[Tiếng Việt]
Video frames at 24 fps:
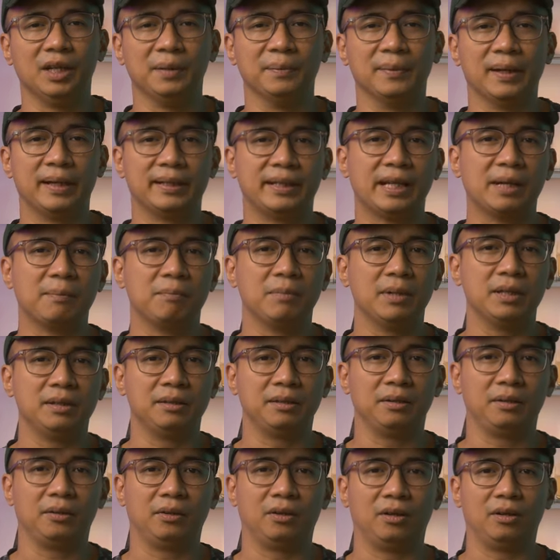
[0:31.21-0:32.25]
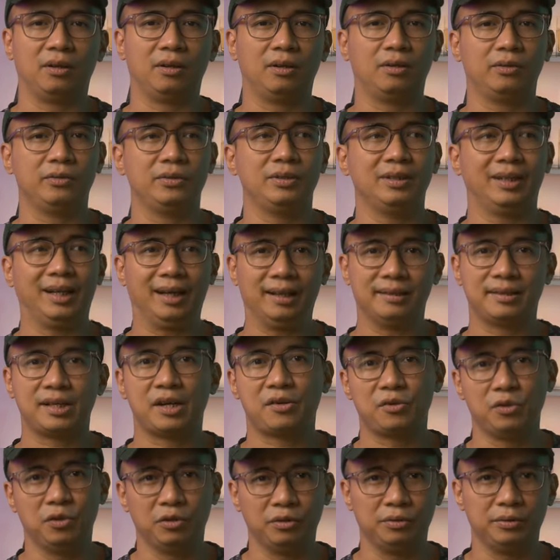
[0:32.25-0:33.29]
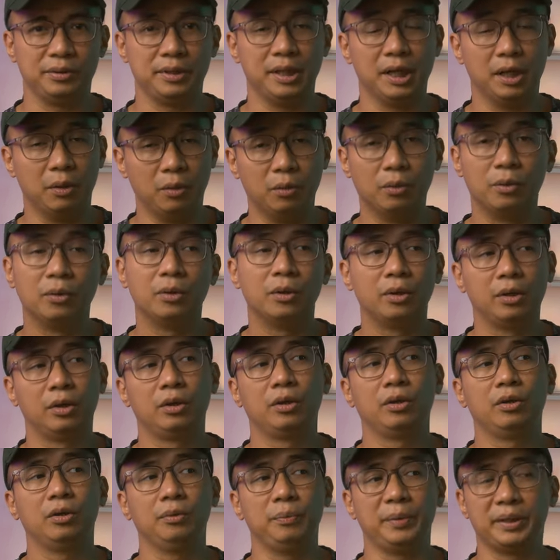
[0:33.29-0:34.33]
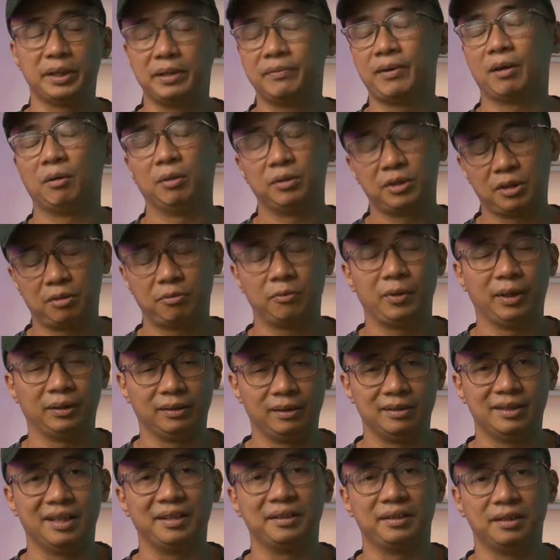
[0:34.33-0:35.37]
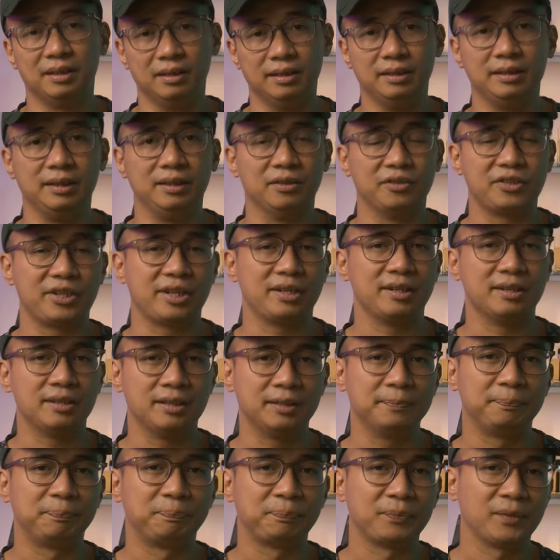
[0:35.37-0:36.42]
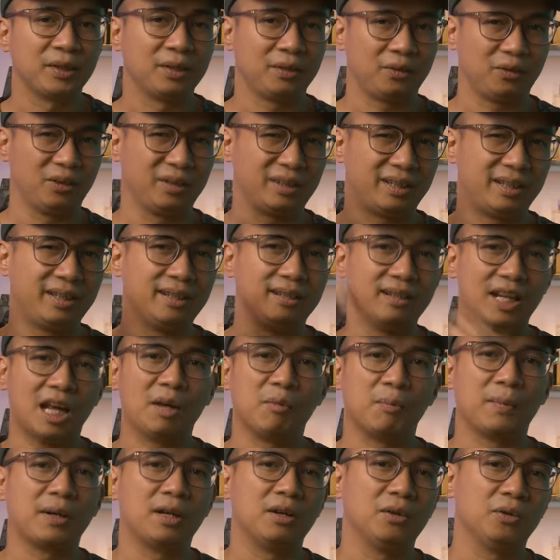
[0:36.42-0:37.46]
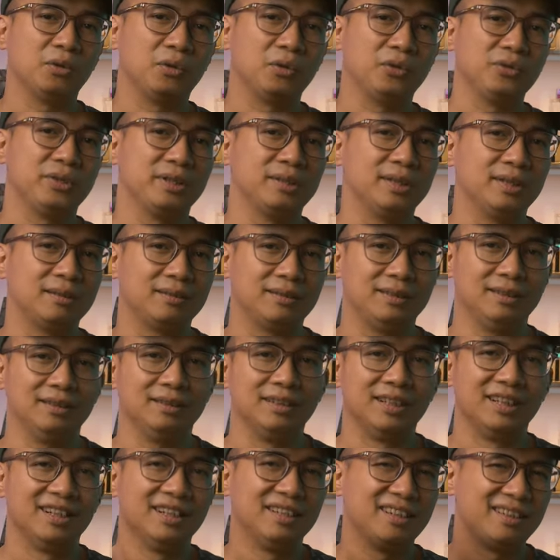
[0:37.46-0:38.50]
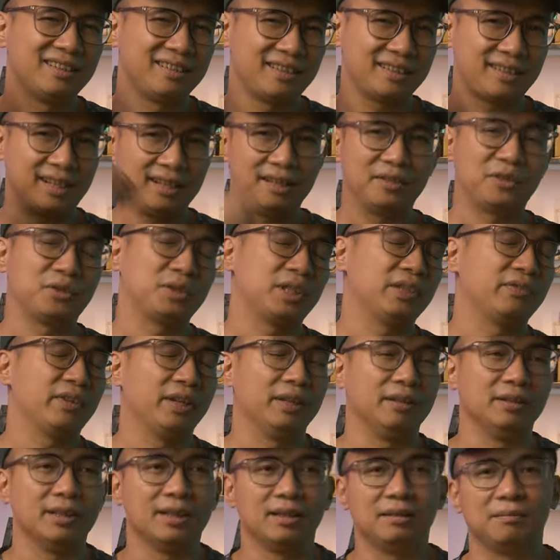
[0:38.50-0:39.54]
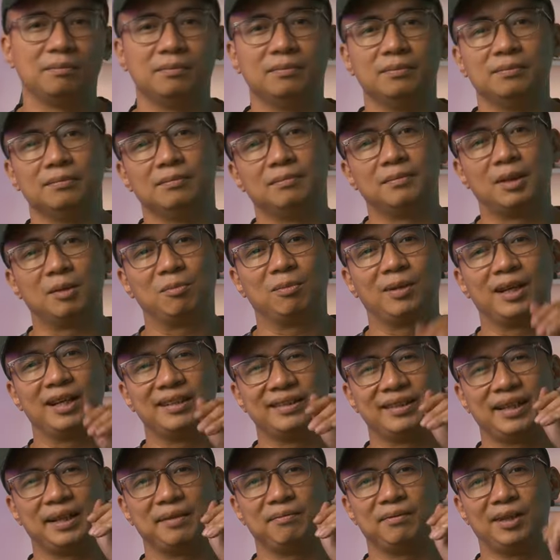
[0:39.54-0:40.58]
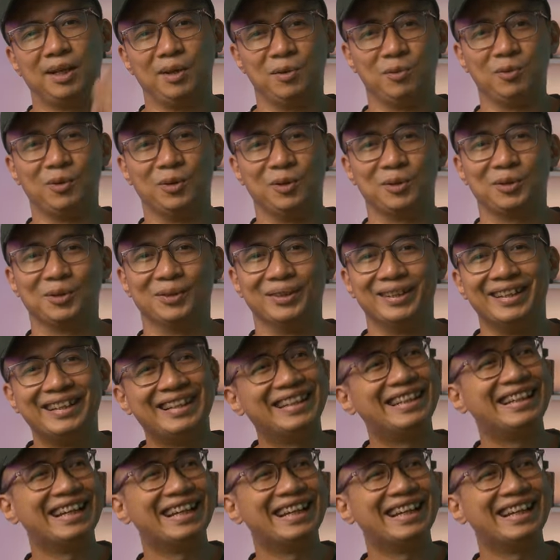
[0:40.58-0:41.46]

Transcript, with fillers: để mà anh em mình có những cái trao đổi nhiều mình hy vọng là trong khoảng thời gian tới thì nó sẽ đỡ hơn còn khi nào bắt đầu tôi chính thức thì chắc chắn là tôi sẽ phải rất là mong các anh em và ủng hộ tôi